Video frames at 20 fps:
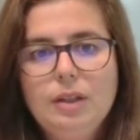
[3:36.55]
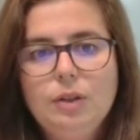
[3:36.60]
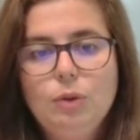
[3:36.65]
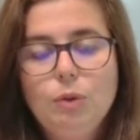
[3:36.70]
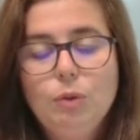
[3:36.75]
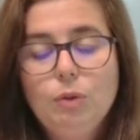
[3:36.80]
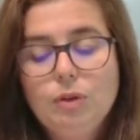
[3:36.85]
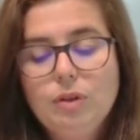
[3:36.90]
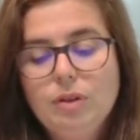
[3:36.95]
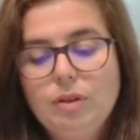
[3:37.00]

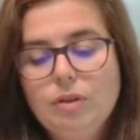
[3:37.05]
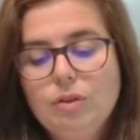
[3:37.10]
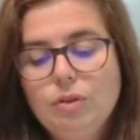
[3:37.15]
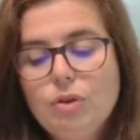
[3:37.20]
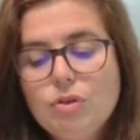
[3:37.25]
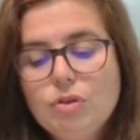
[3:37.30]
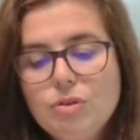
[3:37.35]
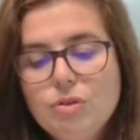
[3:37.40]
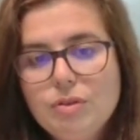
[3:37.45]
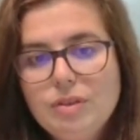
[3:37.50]
Donc,
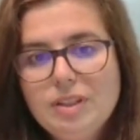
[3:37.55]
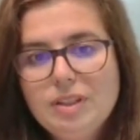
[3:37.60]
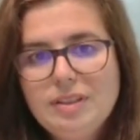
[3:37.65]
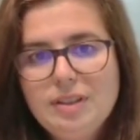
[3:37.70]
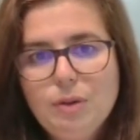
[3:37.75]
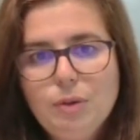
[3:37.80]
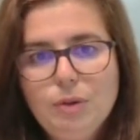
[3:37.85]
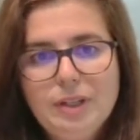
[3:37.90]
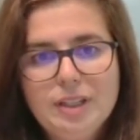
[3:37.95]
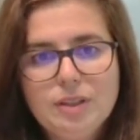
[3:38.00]
dans ce
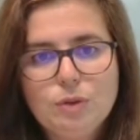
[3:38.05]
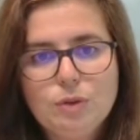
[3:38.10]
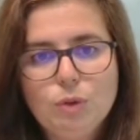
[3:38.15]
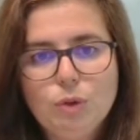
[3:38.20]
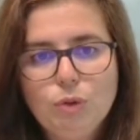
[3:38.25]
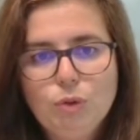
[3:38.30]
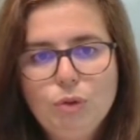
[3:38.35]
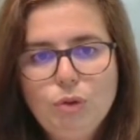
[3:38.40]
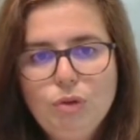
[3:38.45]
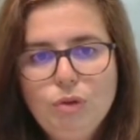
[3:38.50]
TCO, qu'est-ce qu'on
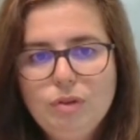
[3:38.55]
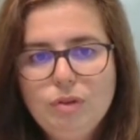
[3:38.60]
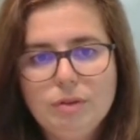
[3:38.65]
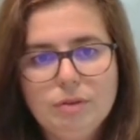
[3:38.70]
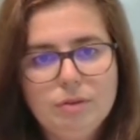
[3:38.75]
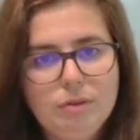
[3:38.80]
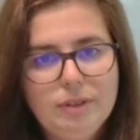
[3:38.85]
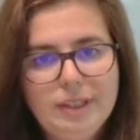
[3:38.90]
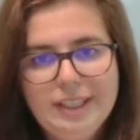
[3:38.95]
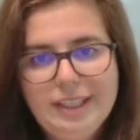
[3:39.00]
retrouve
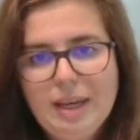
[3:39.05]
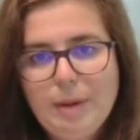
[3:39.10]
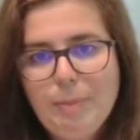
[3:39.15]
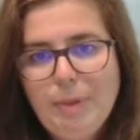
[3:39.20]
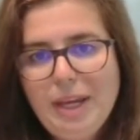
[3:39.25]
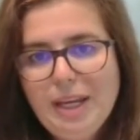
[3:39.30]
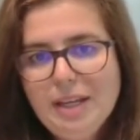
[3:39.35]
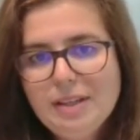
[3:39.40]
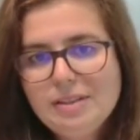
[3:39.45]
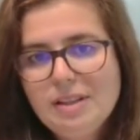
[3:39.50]
Les
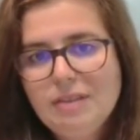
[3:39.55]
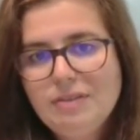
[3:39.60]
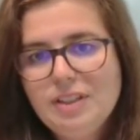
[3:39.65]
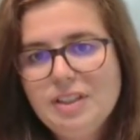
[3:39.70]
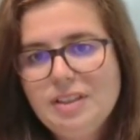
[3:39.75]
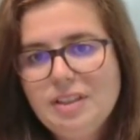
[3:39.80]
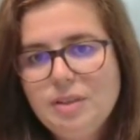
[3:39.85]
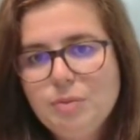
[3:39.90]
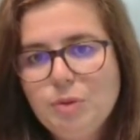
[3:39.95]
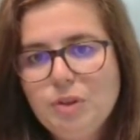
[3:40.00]
CAPEX,
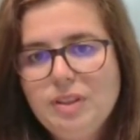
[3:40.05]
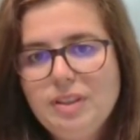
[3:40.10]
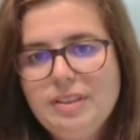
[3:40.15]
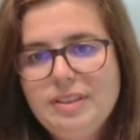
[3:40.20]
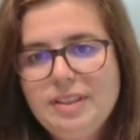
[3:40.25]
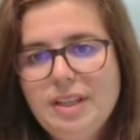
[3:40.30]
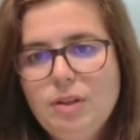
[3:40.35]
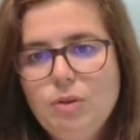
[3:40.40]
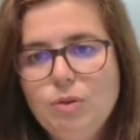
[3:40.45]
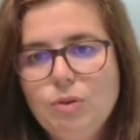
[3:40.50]
l'investissement
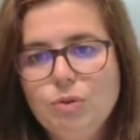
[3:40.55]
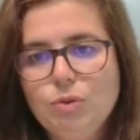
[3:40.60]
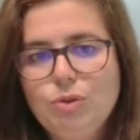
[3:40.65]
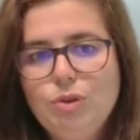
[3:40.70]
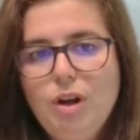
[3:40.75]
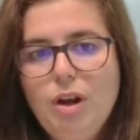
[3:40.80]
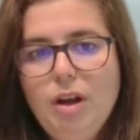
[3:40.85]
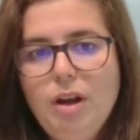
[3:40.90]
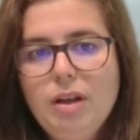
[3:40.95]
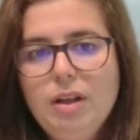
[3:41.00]
initial de
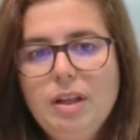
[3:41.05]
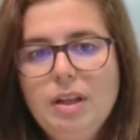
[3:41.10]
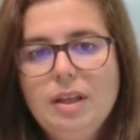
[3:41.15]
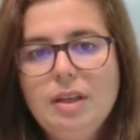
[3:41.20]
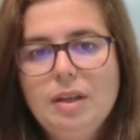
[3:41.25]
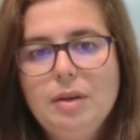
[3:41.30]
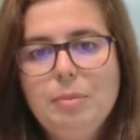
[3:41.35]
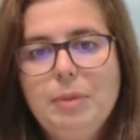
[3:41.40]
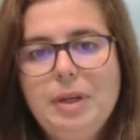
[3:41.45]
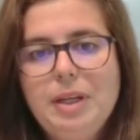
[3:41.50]
l'onduleur,
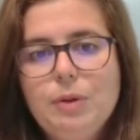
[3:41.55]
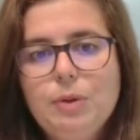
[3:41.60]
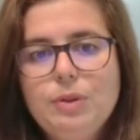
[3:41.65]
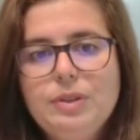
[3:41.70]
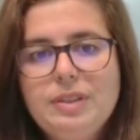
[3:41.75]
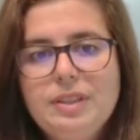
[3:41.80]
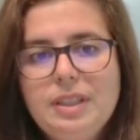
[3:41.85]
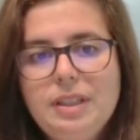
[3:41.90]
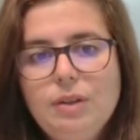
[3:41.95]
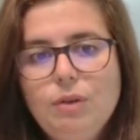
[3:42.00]
mais
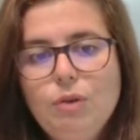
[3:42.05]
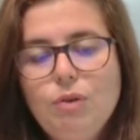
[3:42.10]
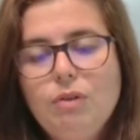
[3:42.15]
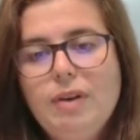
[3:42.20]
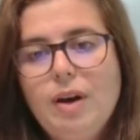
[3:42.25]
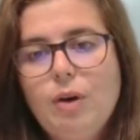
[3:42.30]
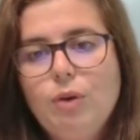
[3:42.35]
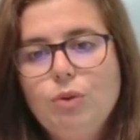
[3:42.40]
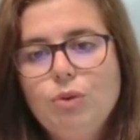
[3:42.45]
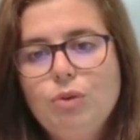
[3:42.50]
aussi on
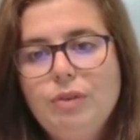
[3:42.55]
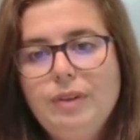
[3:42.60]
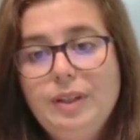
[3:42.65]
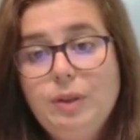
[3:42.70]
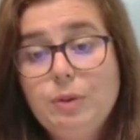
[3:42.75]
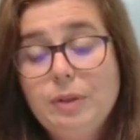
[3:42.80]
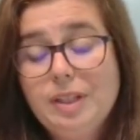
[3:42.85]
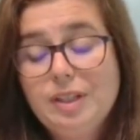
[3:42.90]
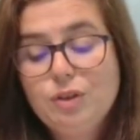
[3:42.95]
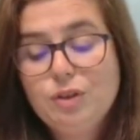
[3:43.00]
va retrouver
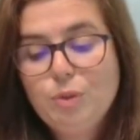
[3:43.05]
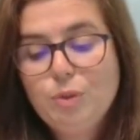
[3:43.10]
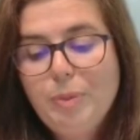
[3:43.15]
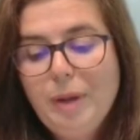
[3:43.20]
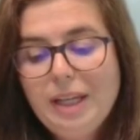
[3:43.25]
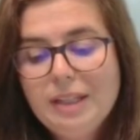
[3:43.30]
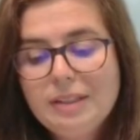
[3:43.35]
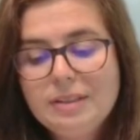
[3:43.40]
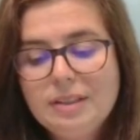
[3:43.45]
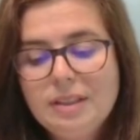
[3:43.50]
donc les
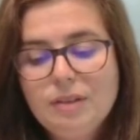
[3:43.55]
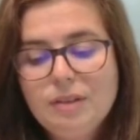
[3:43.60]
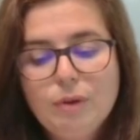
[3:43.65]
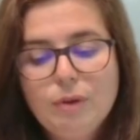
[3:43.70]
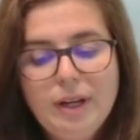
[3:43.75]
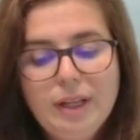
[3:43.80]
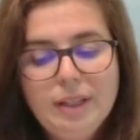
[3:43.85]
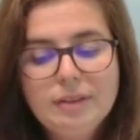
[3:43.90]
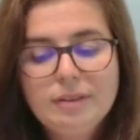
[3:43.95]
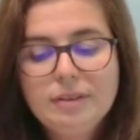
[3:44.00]
OPEX qui
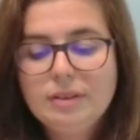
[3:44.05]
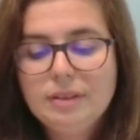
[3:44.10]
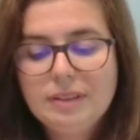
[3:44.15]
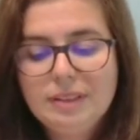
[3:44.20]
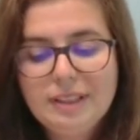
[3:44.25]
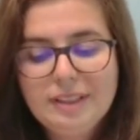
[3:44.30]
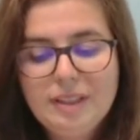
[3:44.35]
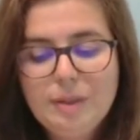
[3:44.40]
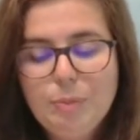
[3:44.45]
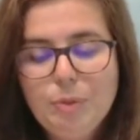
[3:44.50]
vont être
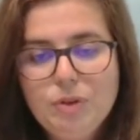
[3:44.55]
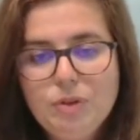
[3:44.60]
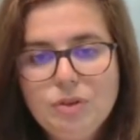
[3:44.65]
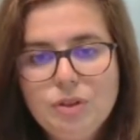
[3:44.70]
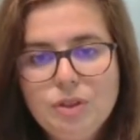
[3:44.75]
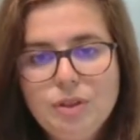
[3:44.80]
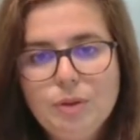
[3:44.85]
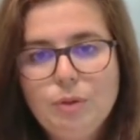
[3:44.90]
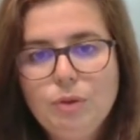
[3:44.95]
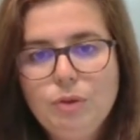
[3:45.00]
des dépenses
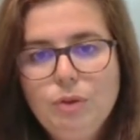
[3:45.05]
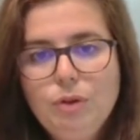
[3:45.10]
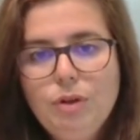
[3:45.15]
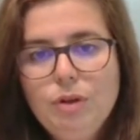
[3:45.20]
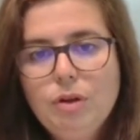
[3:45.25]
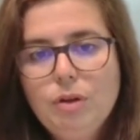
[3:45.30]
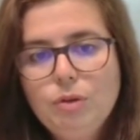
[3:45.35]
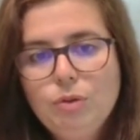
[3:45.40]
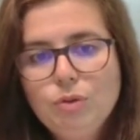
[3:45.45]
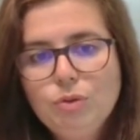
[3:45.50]
qui auront lieu
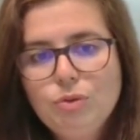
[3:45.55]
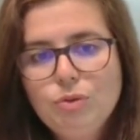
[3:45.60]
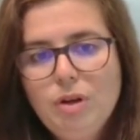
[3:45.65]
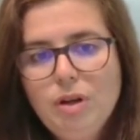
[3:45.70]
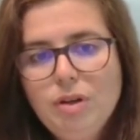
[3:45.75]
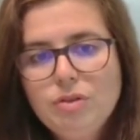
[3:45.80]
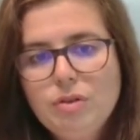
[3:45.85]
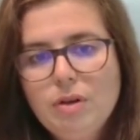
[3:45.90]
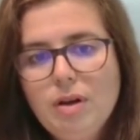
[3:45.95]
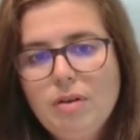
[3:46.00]
quand
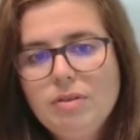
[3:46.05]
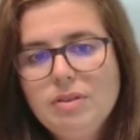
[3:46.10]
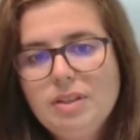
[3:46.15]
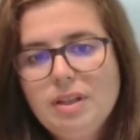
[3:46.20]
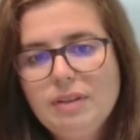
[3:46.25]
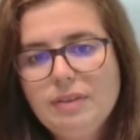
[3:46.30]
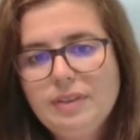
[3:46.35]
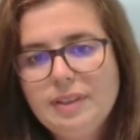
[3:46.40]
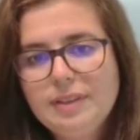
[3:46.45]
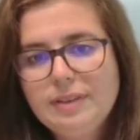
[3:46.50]
l'onduleur sera en
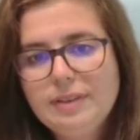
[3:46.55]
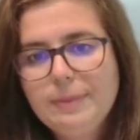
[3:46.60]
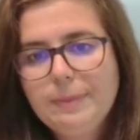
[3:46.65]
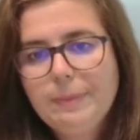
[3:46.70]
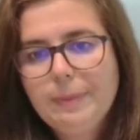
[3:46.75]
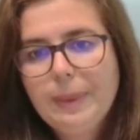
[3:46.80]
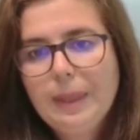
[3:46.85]
service.